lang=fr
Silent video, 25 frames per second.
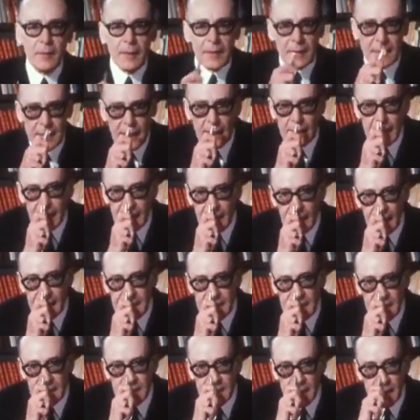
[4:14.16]
Mais ce qui est
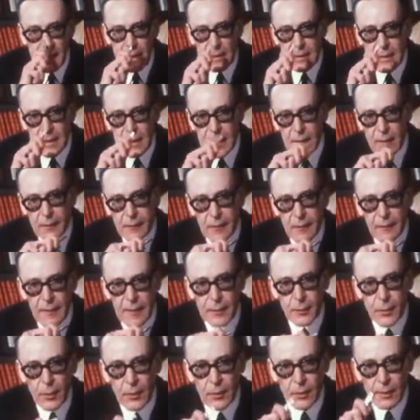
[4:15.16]
intéressant, c'est un incident qui
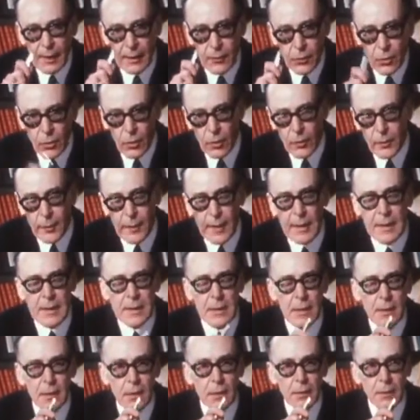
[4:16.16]
va se produire à deux
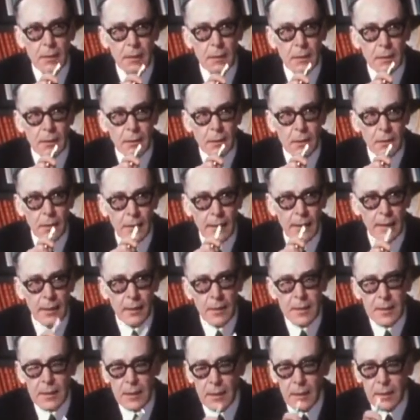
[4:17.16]
reprises, en
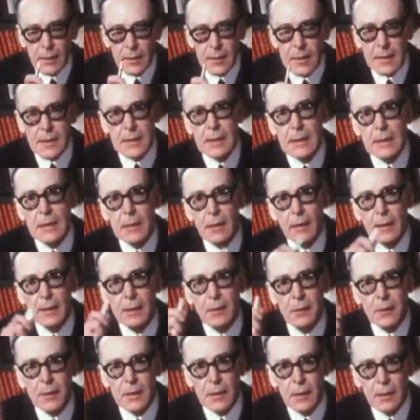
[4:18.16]
1436 et en
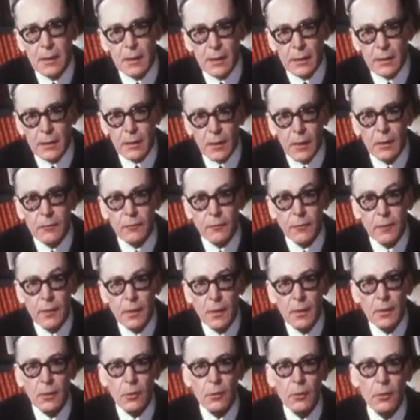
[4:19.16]
1439,
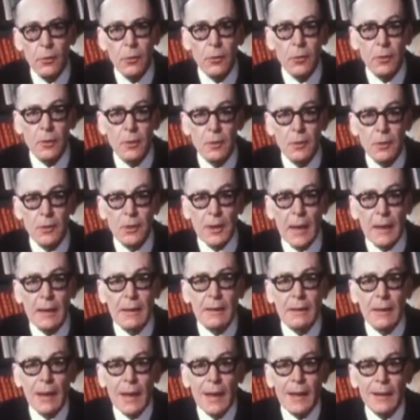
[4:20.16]
une
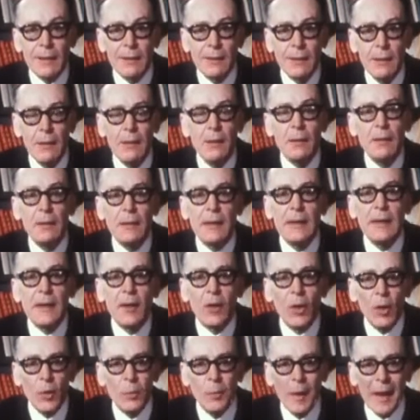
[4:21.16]
Jeanne d'Arc
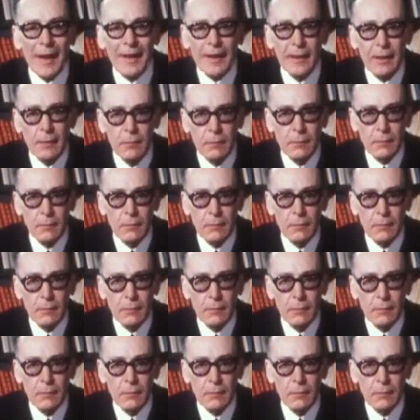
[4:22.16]
qui reparaît